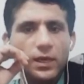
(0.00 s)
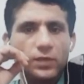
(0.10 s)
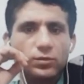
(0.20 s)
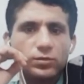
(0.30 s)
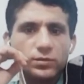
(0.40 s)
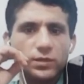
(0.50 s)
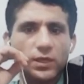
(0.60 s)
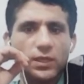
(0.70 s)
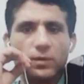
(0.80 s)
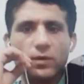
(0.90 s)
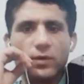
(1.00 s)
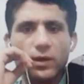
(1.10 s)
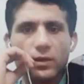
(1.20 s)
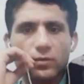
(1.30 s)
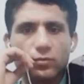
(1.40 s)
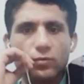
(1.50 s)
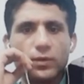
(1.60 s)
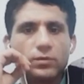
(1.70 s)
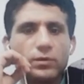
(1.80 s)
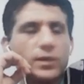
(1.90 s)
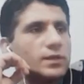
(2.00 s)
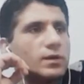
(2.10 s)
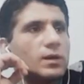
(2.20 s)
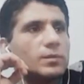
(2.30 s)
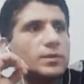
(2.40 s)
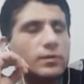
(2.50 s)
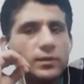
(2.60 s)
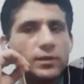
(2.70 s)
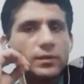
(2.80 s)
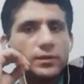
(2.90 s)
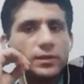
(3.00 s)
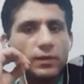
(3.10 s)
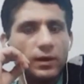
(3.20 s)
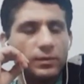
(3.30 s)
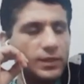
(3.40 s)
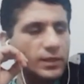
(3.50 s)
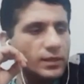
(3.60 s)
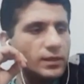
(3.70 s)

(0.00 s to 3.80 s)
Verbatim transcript: हिंदुस्तानी बवा तू मेरे को एक जवाब जवाब दे